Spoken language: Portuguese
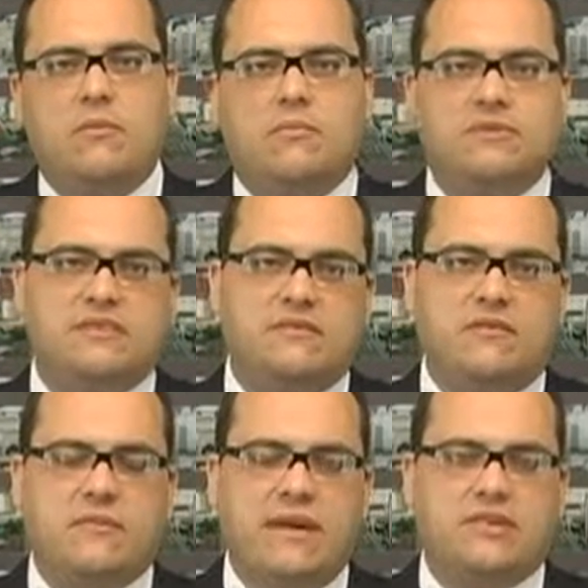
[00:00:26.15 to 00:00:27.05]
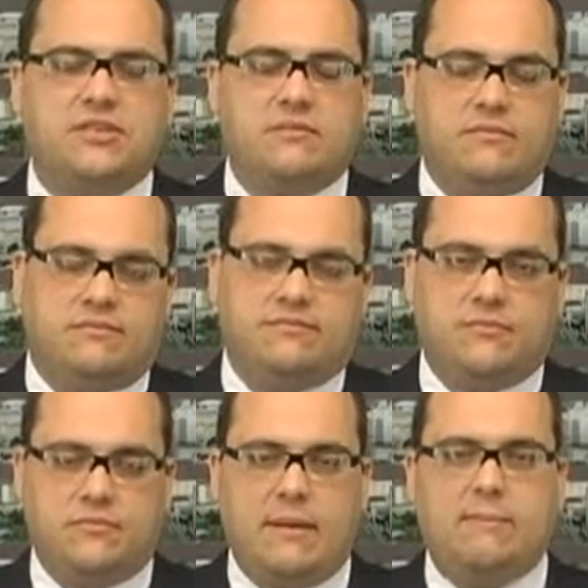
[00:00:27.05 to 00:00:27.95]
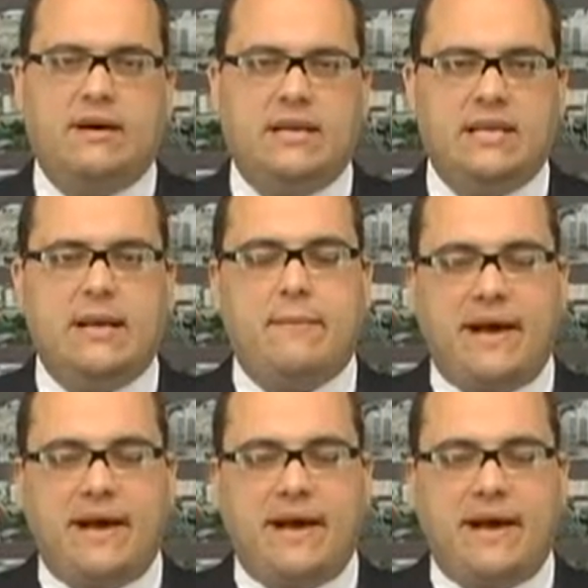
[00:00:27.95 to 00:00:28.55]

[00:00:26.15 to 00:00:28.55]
possivelmente uma pane na